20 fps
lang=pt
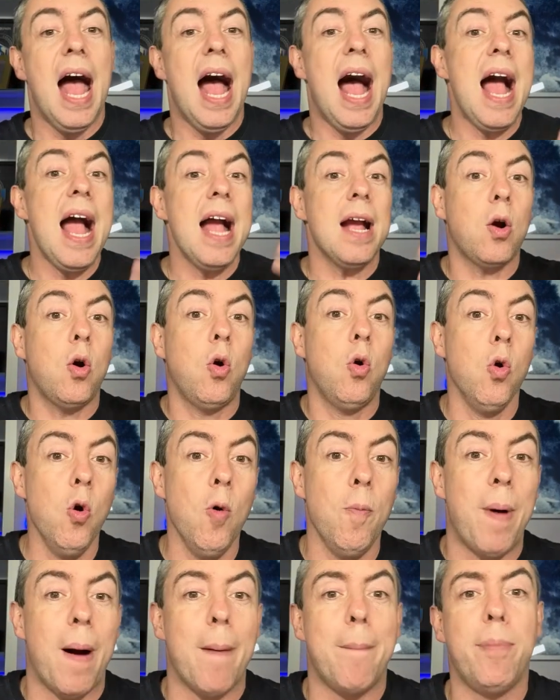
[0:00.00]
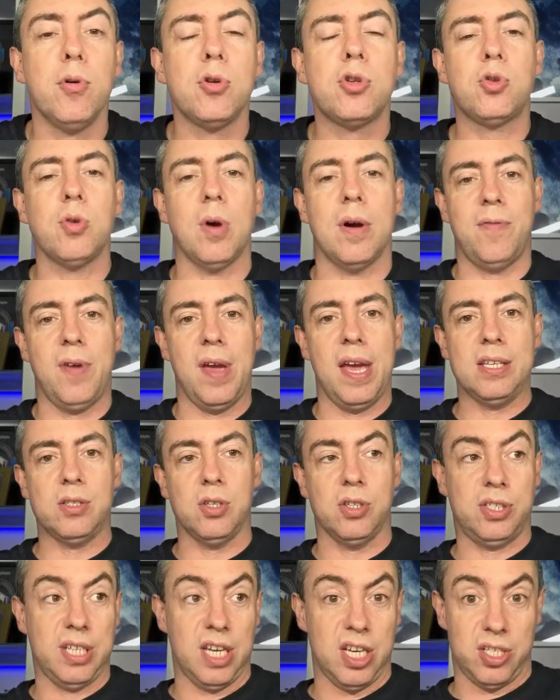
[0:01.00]
A culpa, por sua vez,
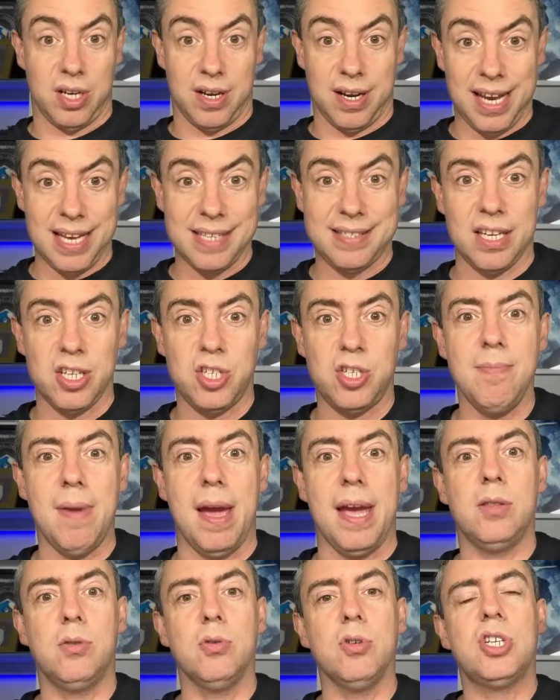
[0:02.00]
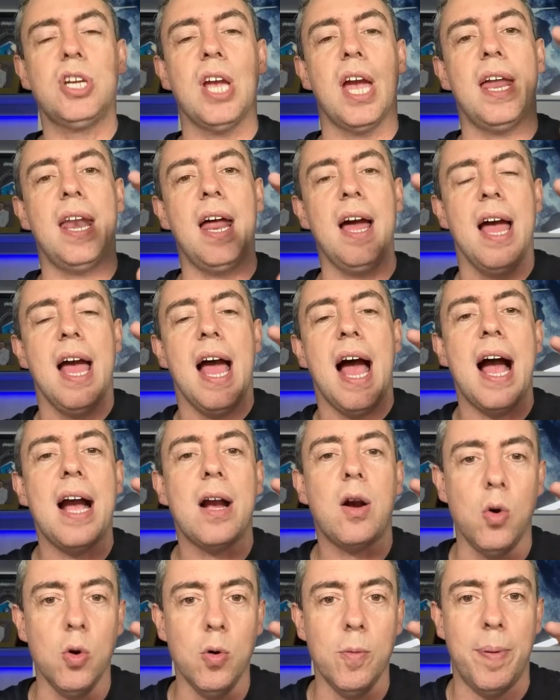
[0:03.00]
ou seja, ressentimento gera a
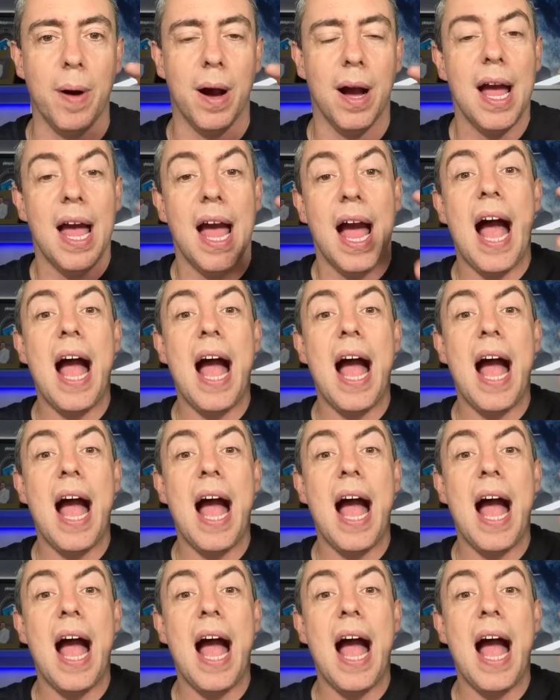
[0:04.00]
culpa.